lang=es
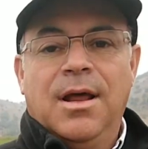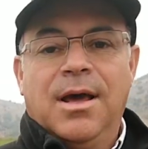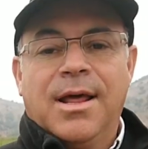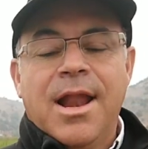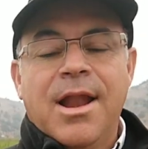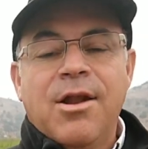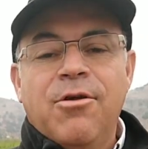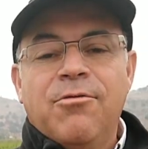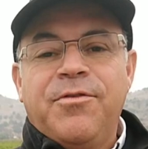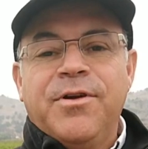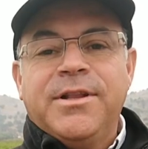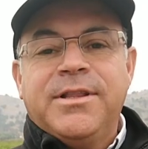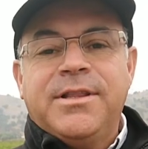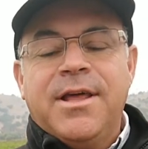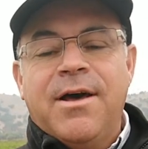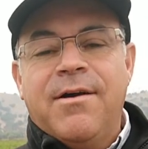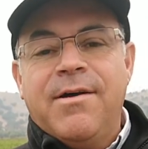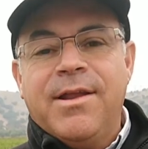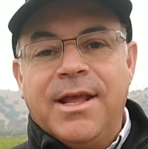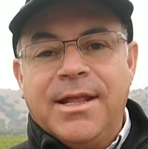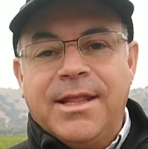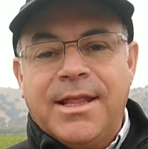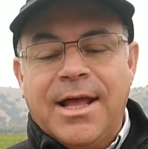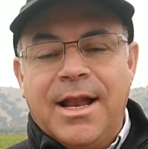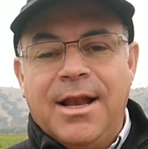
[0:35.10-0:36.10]
La gran oferta
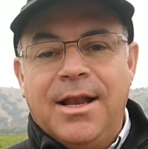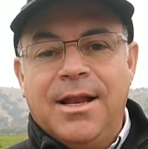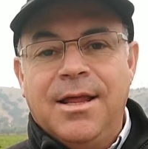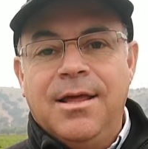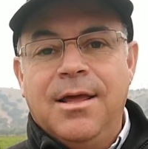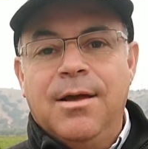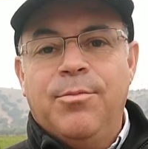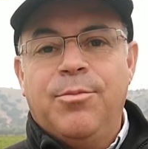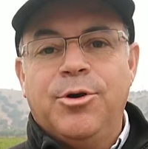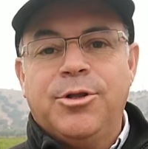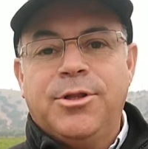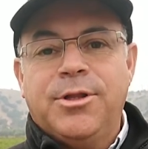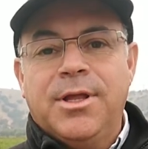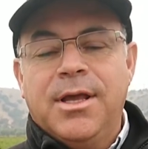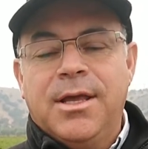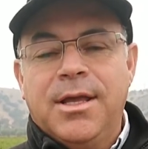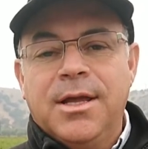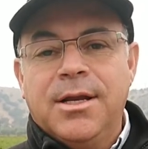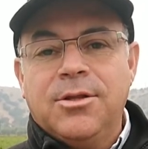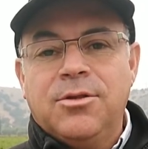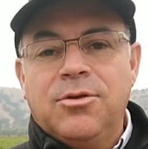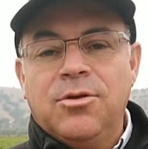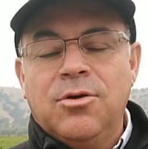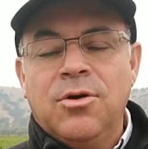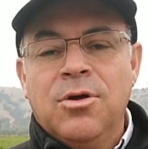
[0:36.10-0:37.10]
varietal y de Puerto
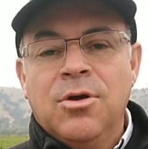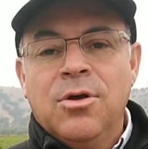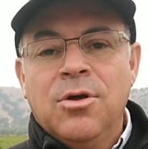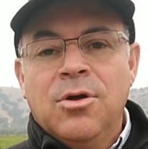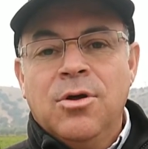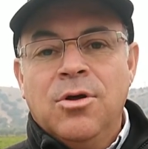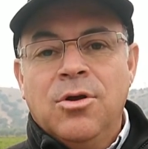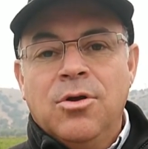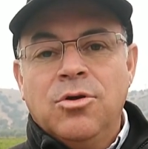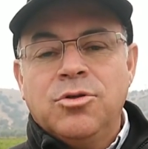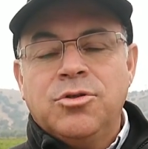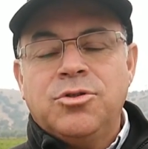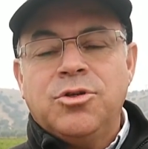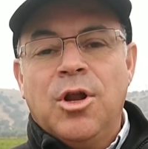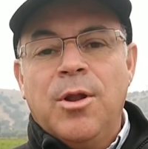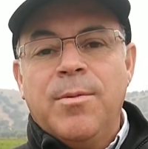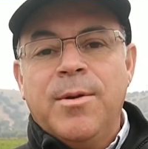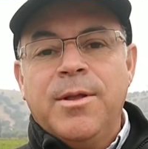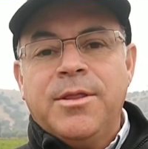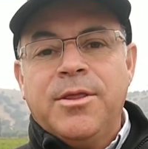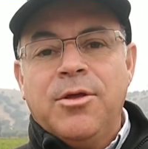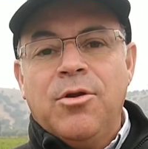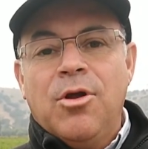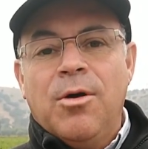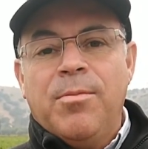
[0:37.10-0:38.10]
Injerto no
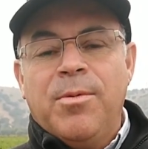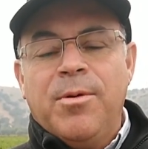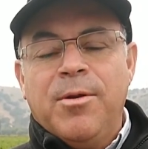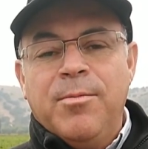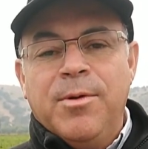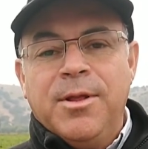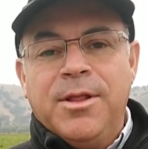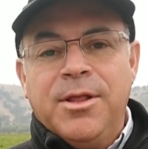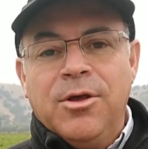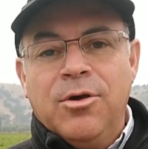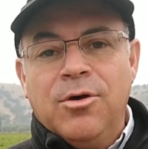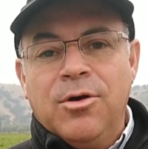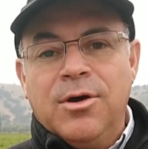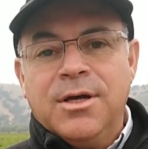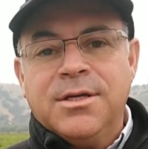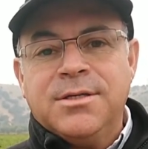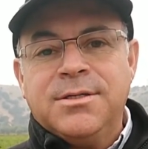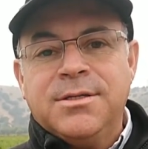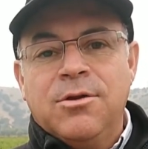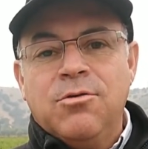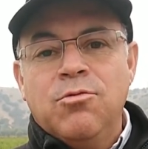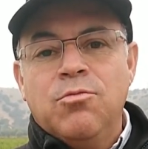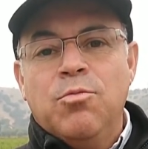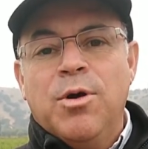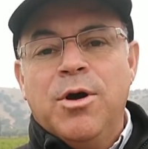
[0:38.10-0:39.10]
solamente nos ha permitido
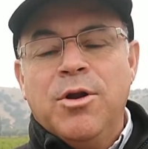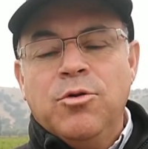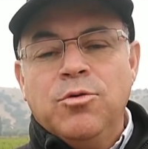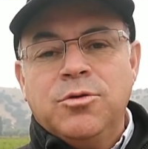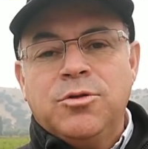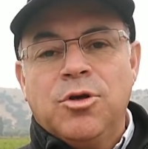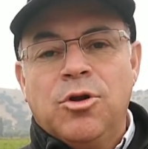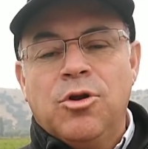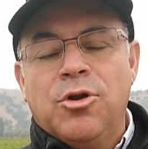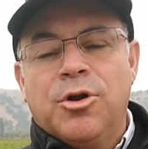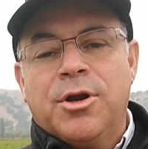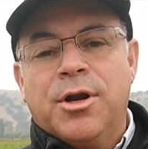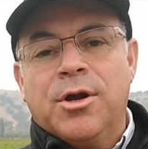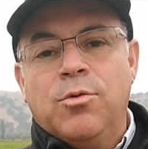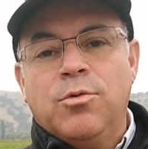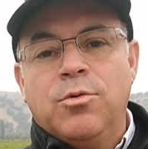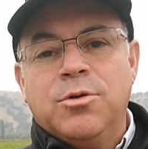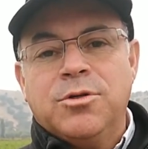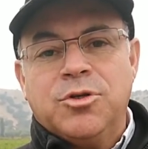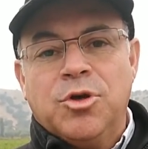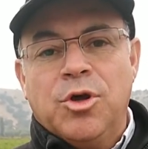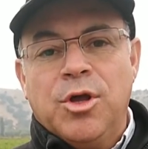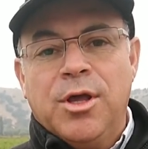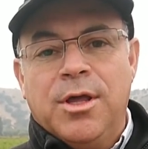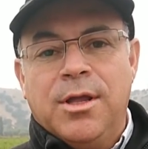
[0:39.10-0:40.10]
hacer un buen uso de los
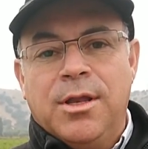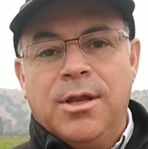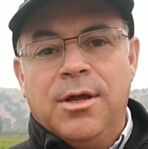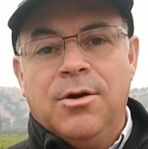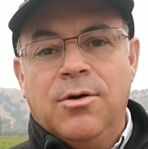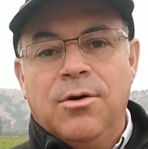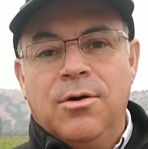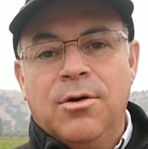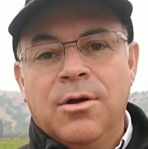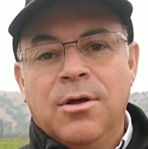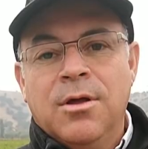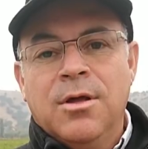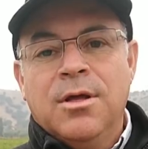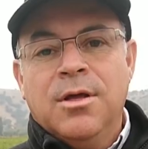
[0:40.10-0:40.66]
recursos hídricos,